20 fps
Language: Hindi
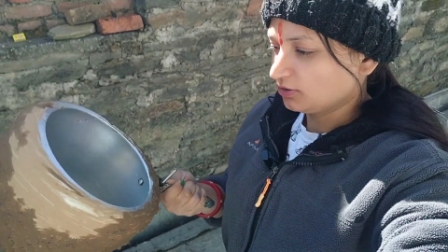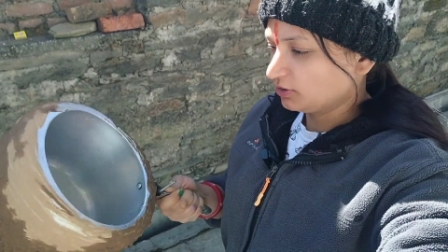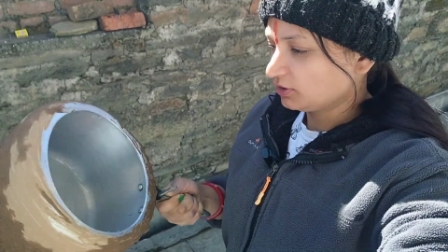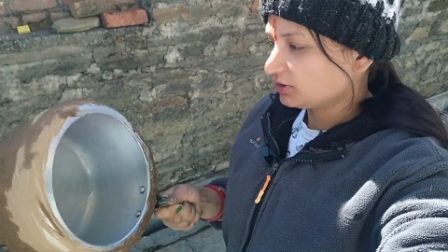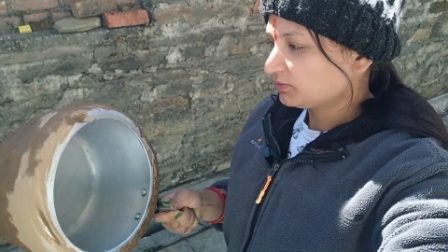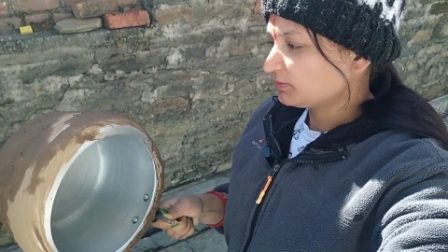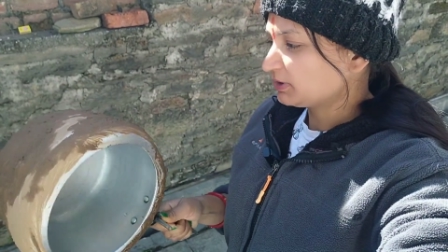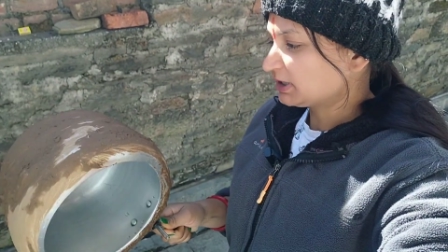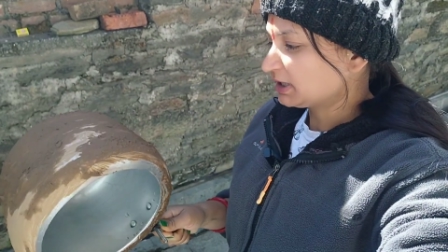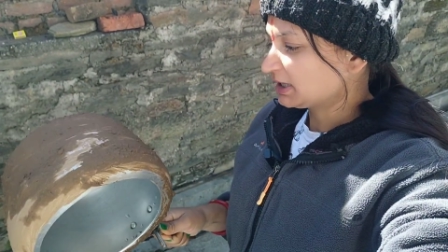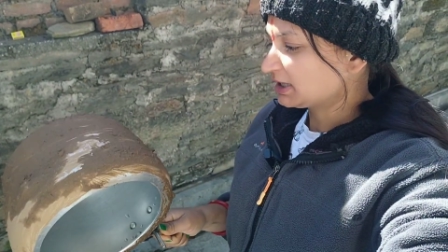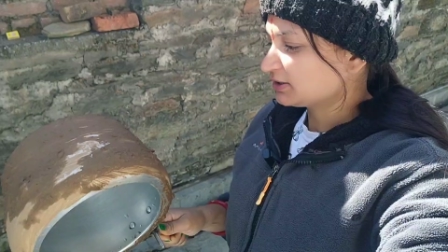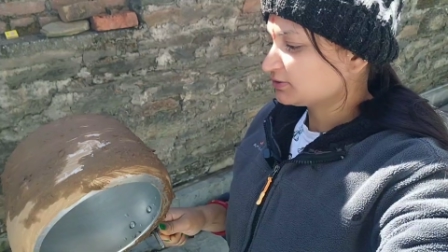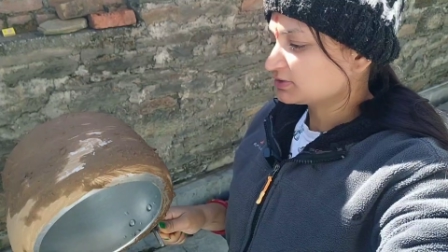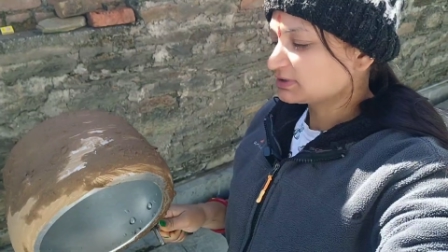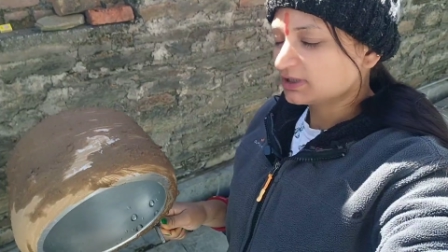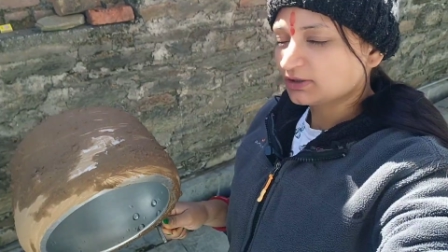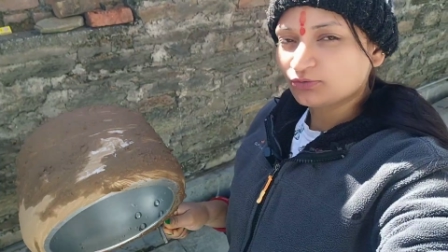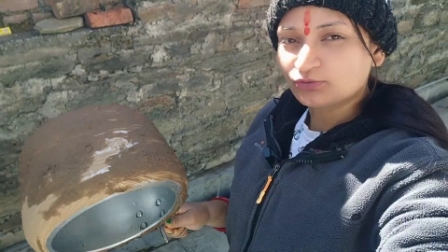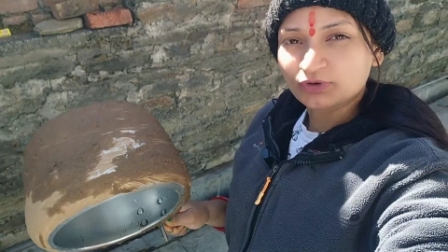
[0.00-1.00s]
और मिट्टी
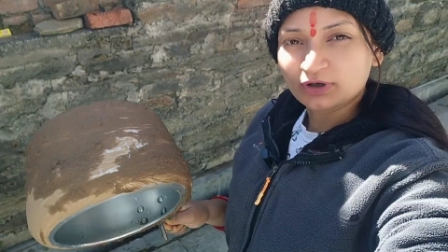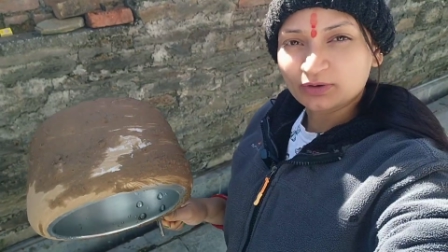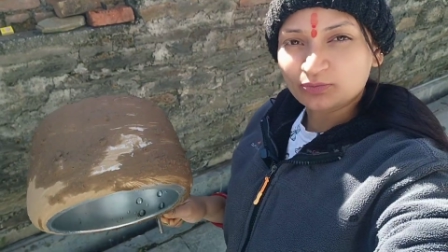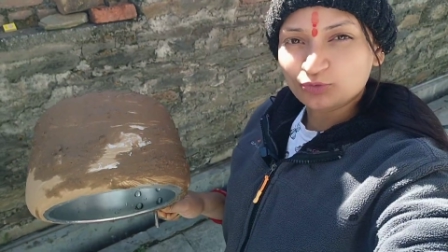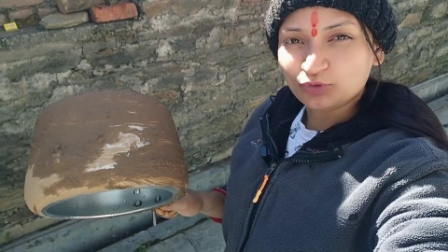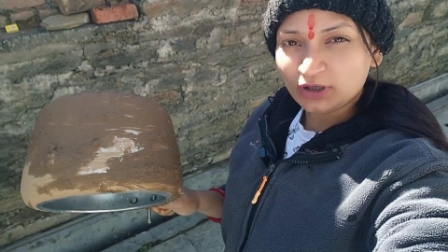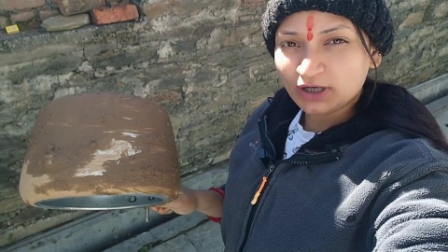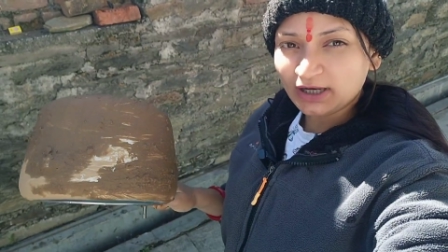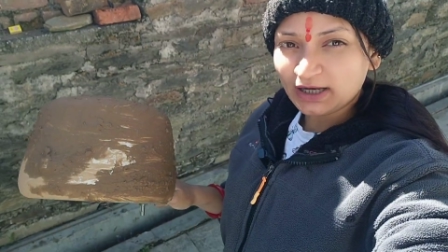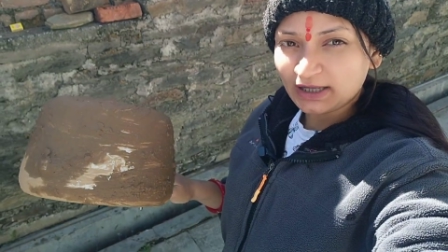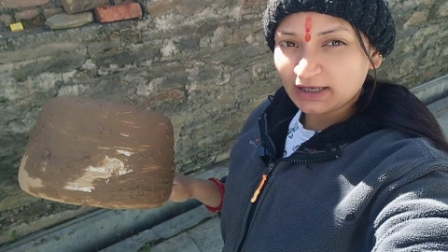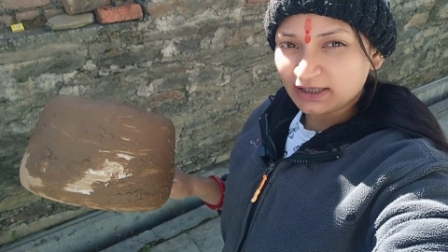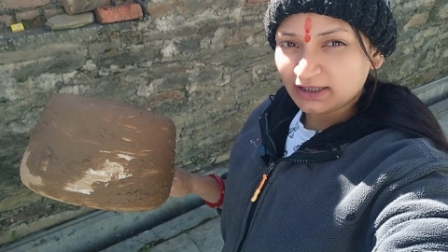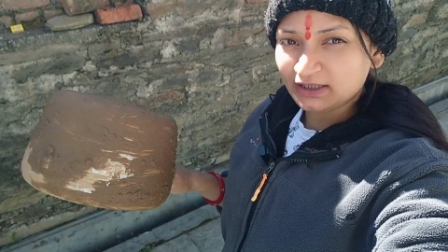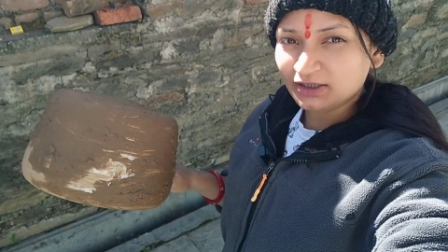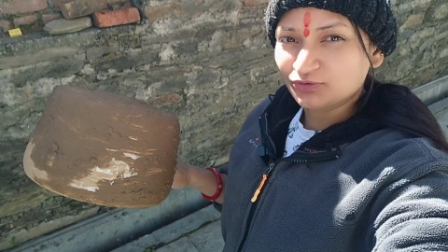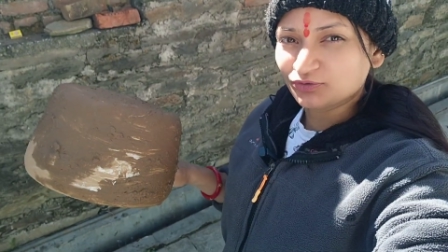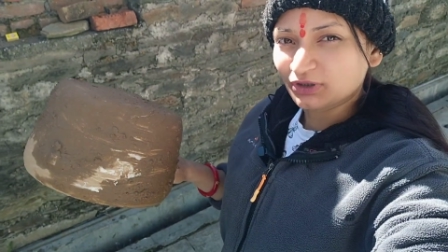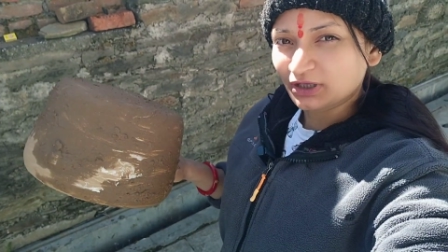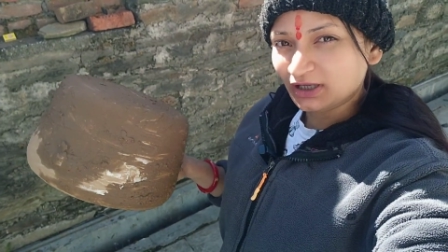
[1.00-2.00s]
के उससे कुकर पूरा
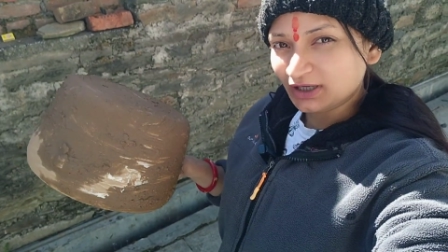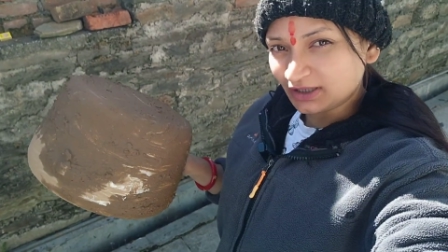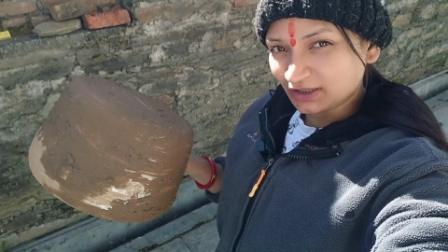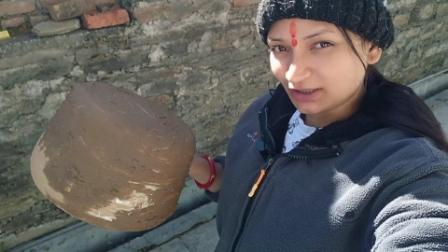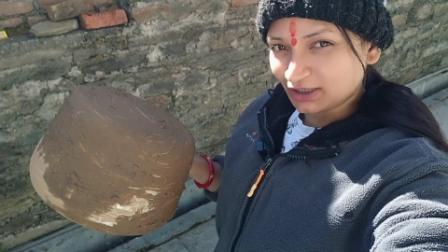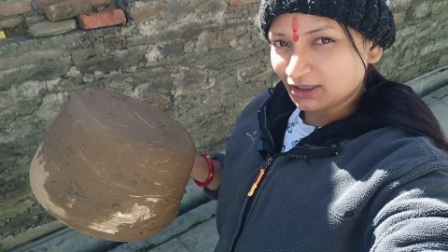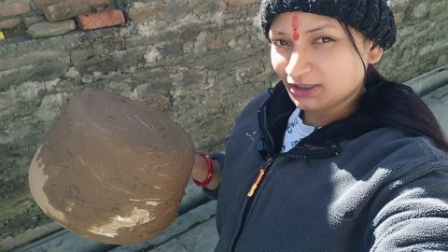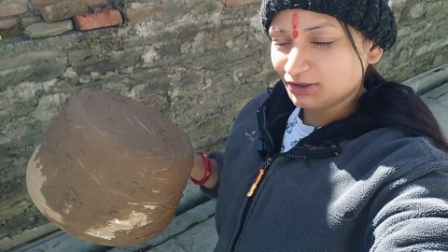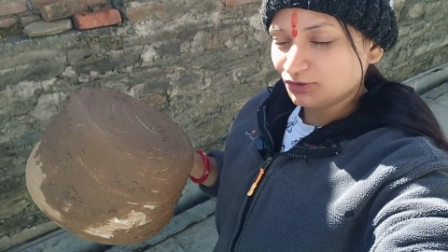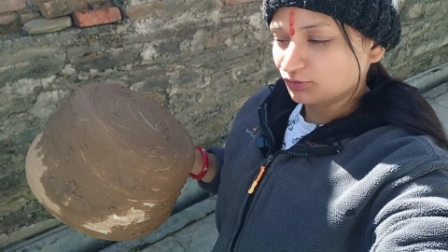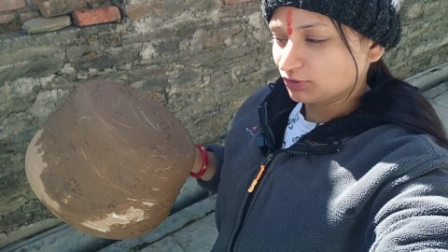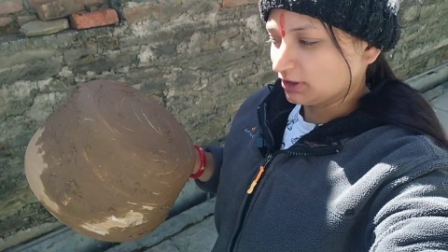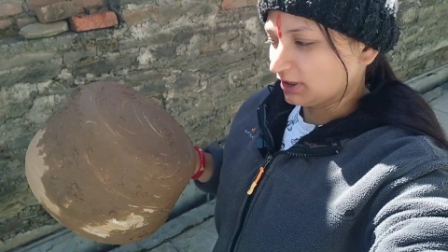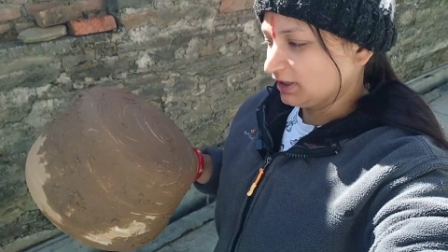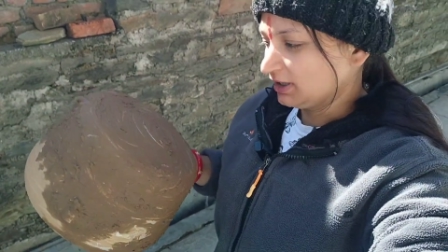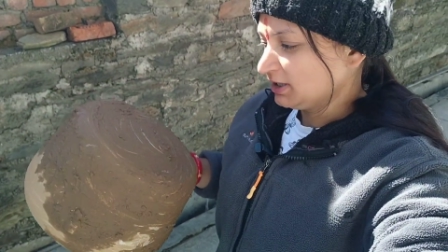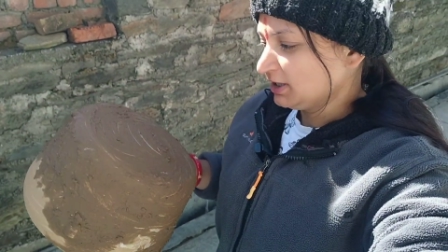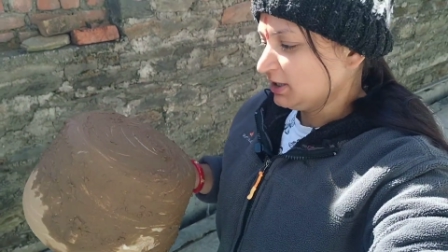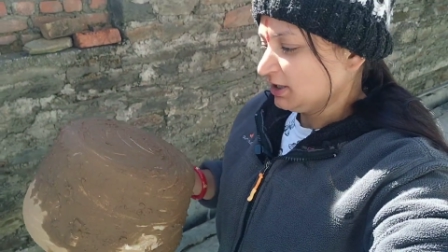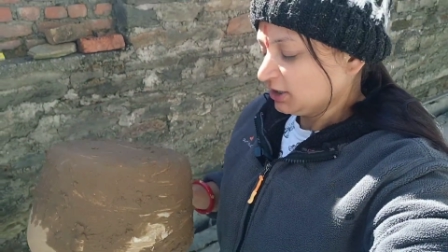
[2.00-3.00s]
काला नहीं होता है गंदा नहीं
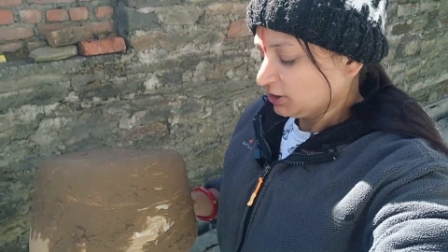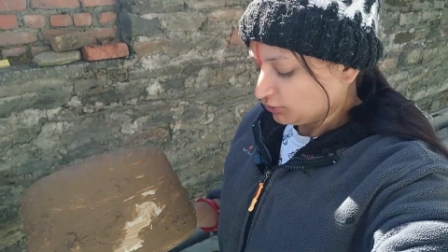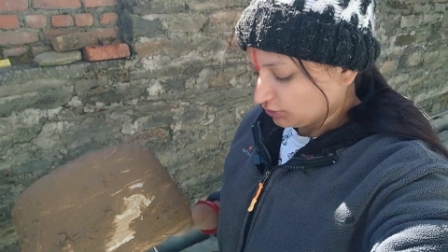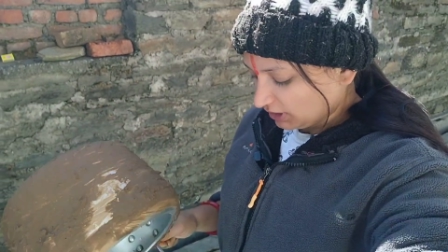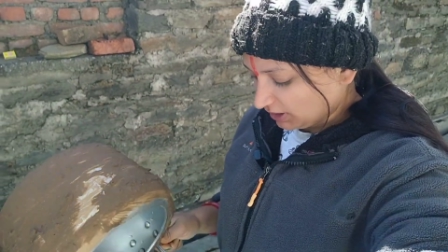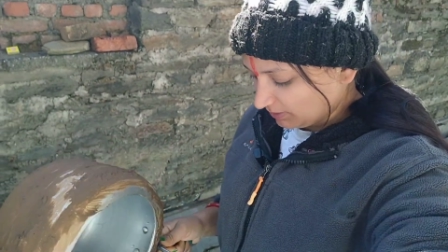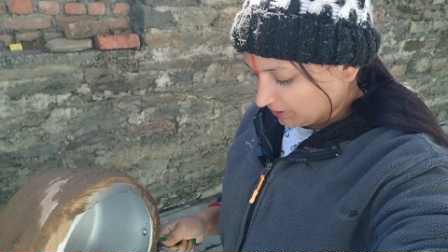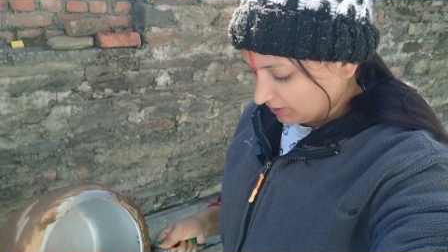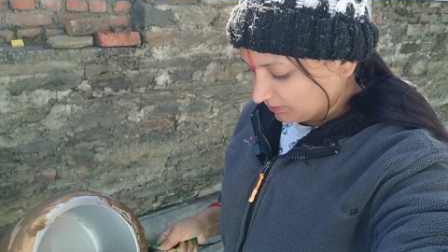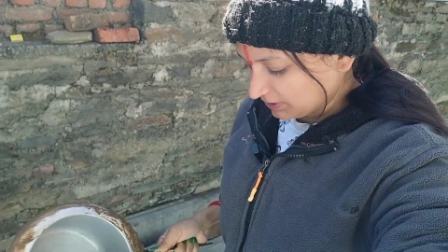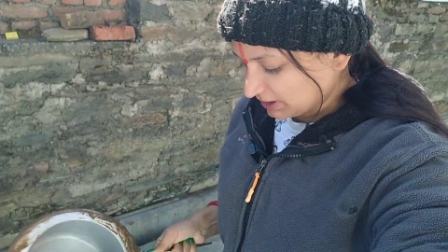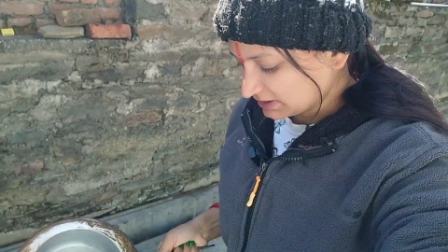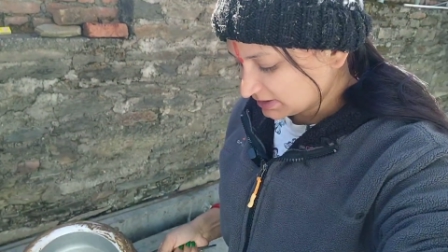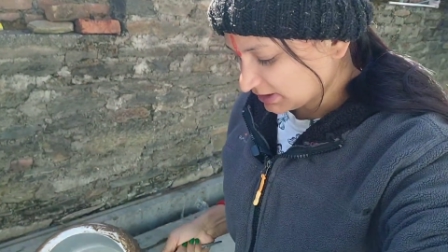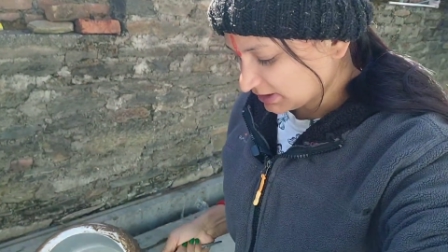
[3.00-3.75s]
होता है क्योंकि हमारे